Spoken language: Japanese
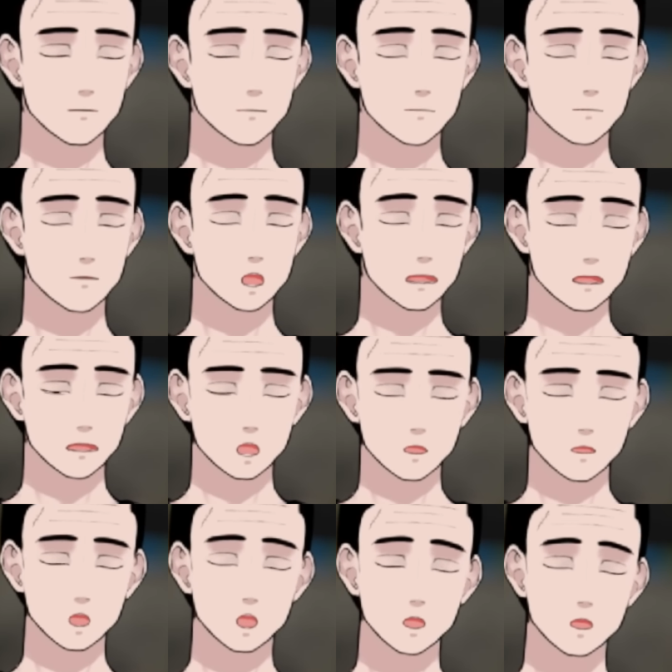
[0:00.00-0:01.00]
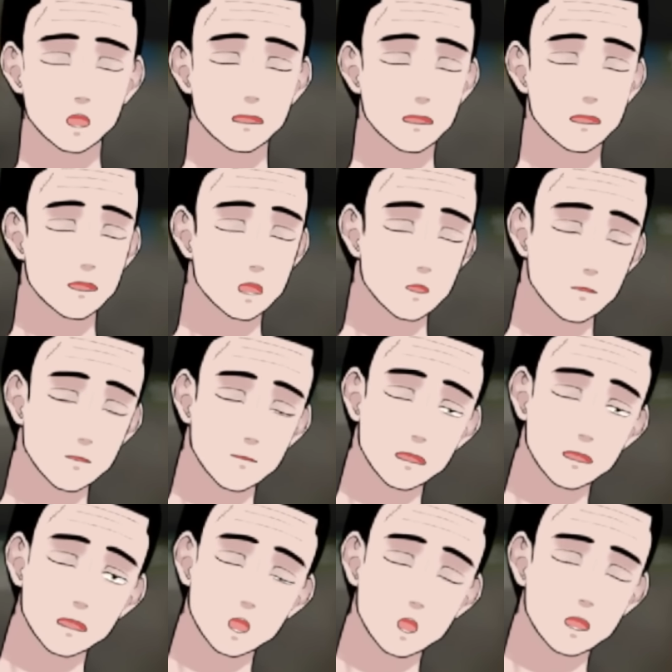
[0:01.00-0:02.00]
ね、こんな逆、
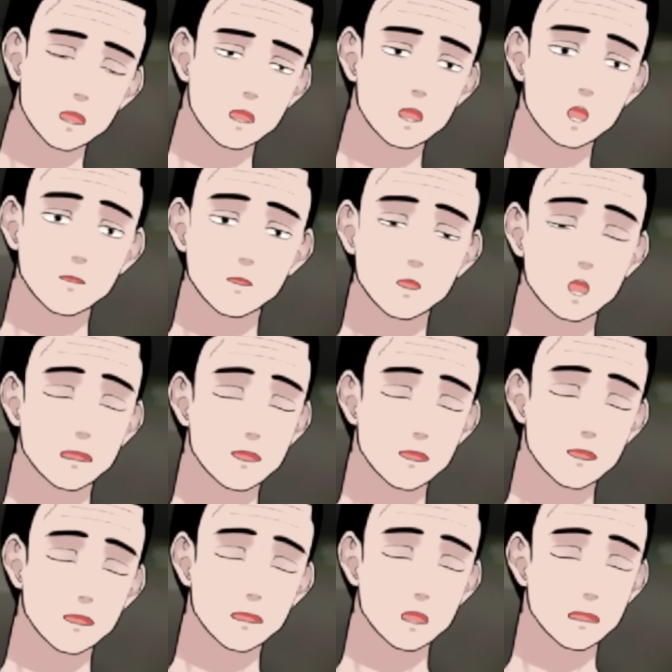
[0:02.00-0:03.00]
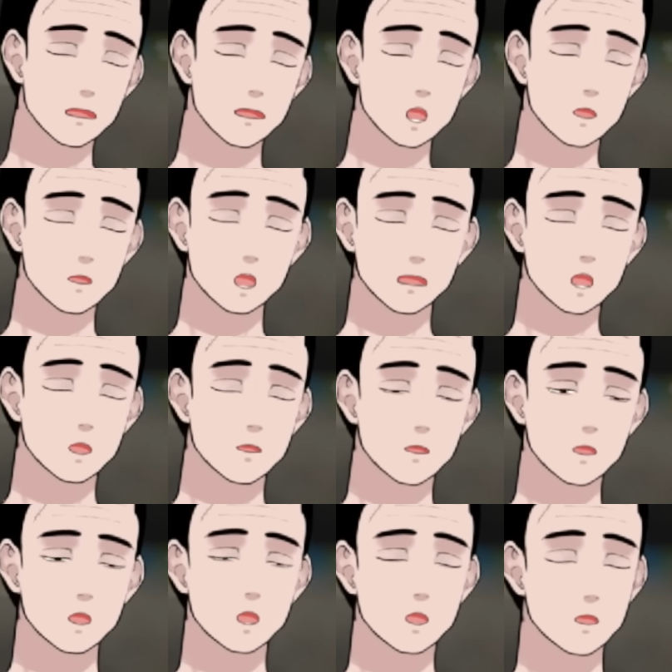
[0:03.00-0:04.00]
悪い偶然が重なるのかと。
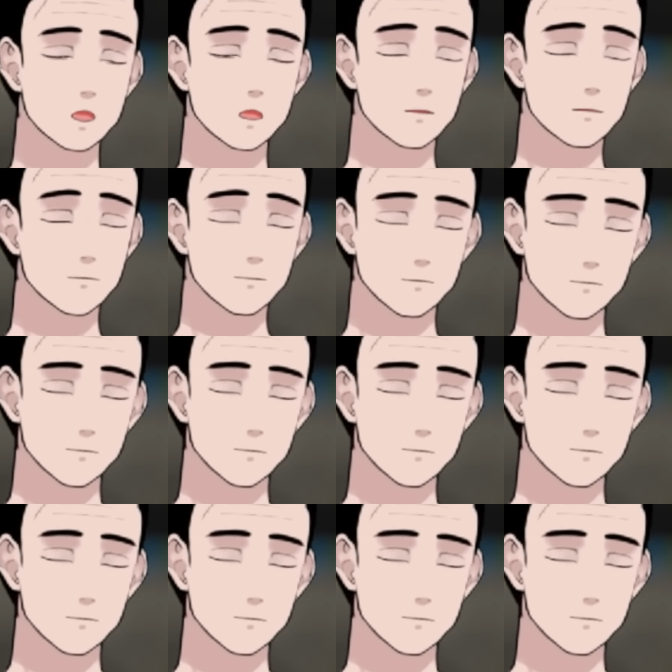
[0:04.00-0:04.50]
う